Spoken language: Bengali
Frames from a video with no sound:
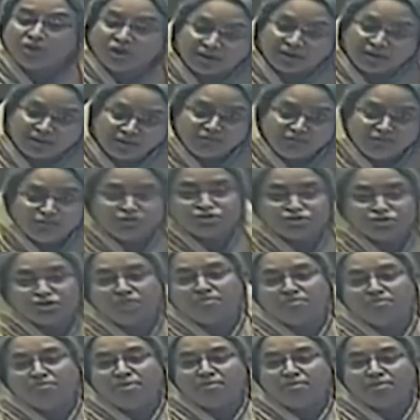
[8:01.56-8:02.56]
ছড়ানোর
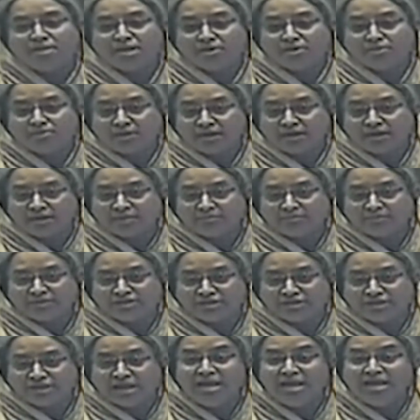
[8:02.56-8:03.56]
সম্ভাবনা অনেক
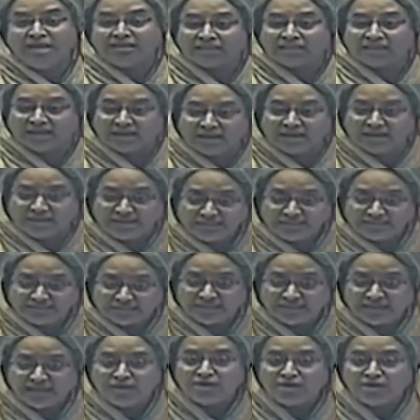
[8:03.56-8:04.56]
বেশি তারা
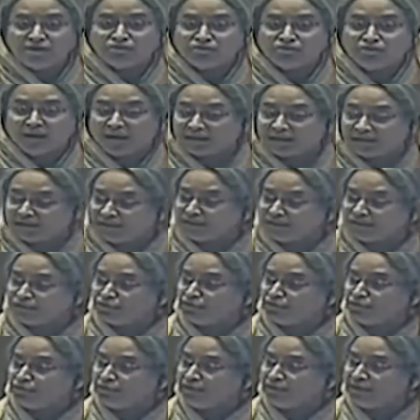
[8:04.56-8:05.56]
নিজেরা হয়তো আক্রান্ত
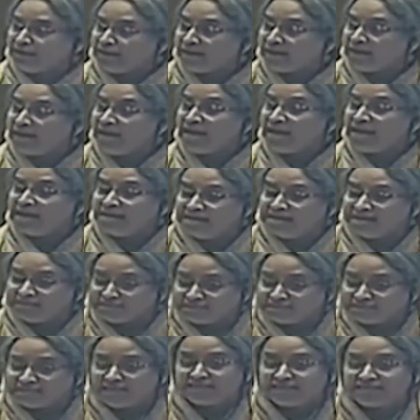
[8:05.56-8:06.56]
হয়ে
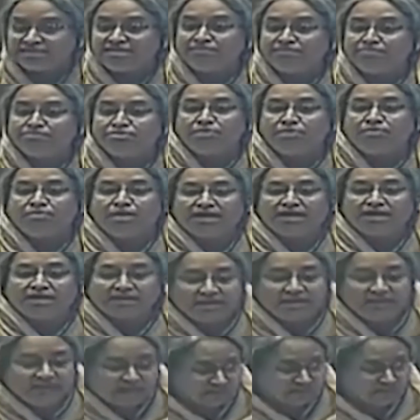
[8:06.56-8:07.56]
নিজেদের সিমটম অনেক
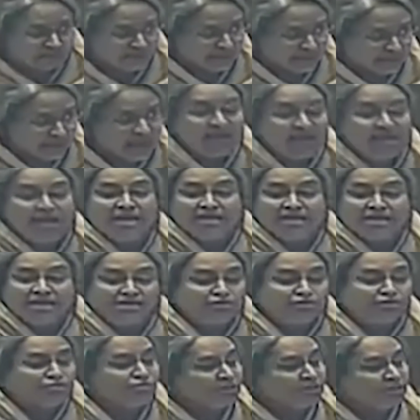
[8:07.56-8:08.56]
থাকবে না
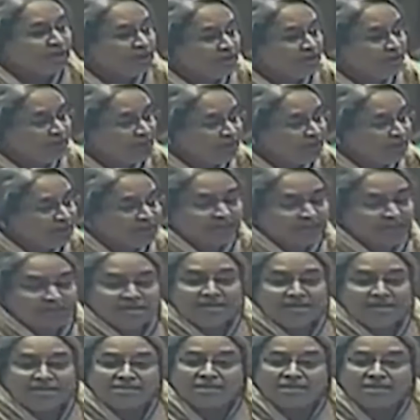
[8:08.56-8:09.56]
কিন্তু তারা বাড়িতে
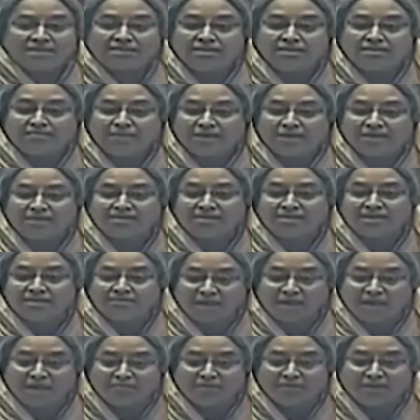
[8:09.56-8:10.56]
গিয়ে তাদের বাড়িতে
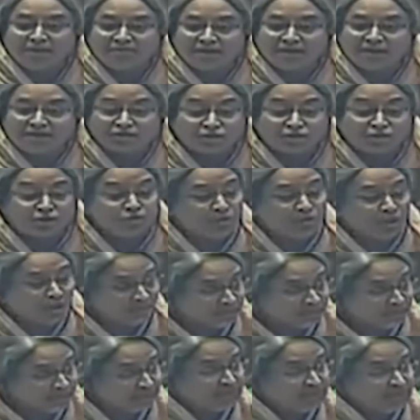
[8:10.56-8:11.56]
বাবা মা সহ
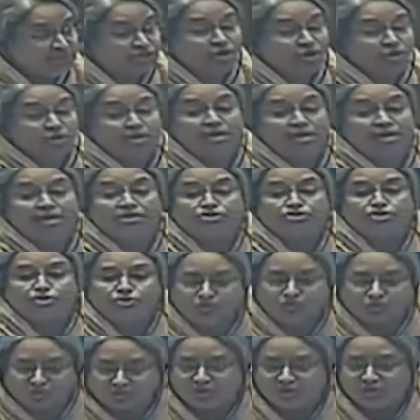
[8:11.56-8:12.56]
আমাদের দেশে অনেক
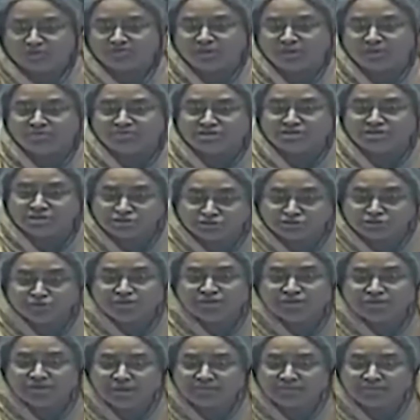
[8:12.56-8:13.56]
যৌথ পরিবার বিশেষ
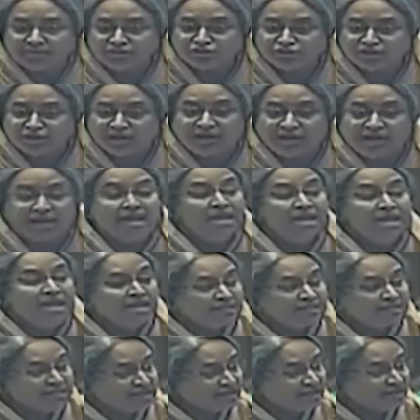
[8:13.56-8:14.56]
করে গ্রামাঞ্চলে
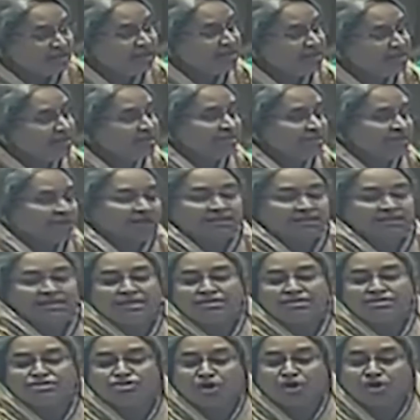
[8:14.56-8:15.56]
সেখানে
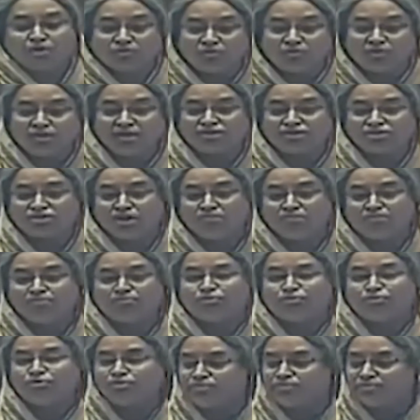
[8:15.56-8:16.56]
তাদের সকলে
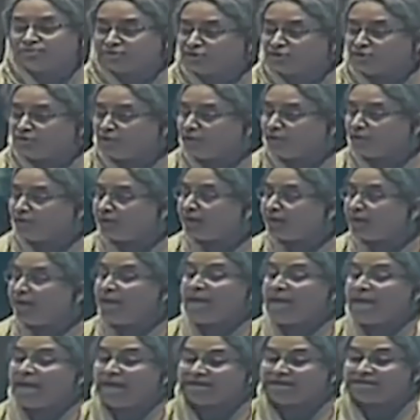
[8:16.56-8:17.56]
সংক্রমিত হওয়ার
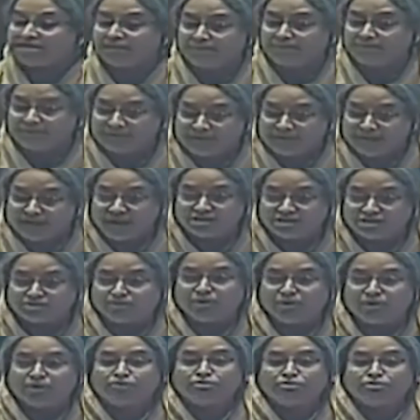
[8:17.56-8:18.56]
একটা বিরাট
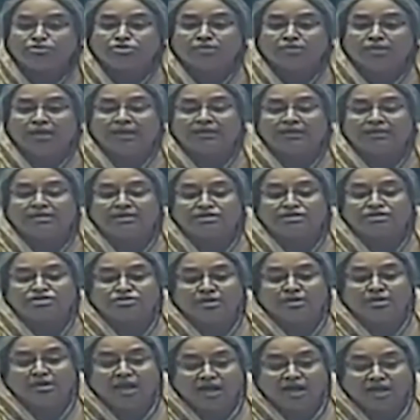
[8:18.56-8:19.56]
বড় একটা
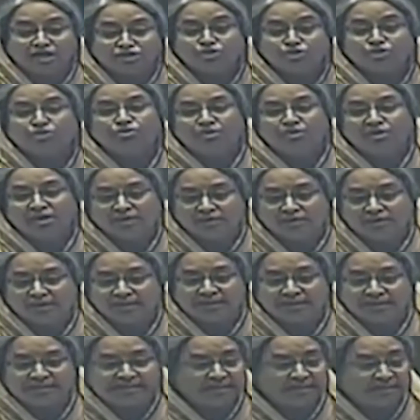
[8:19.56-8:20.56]
আশঙ্কা রয়ে
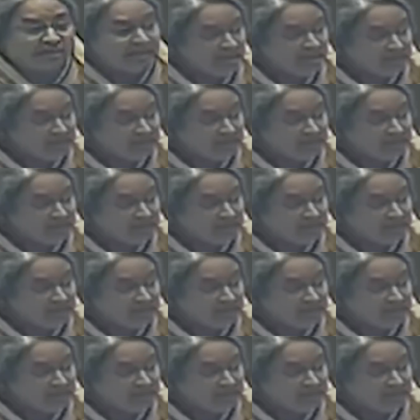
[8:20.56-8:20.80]
গেছে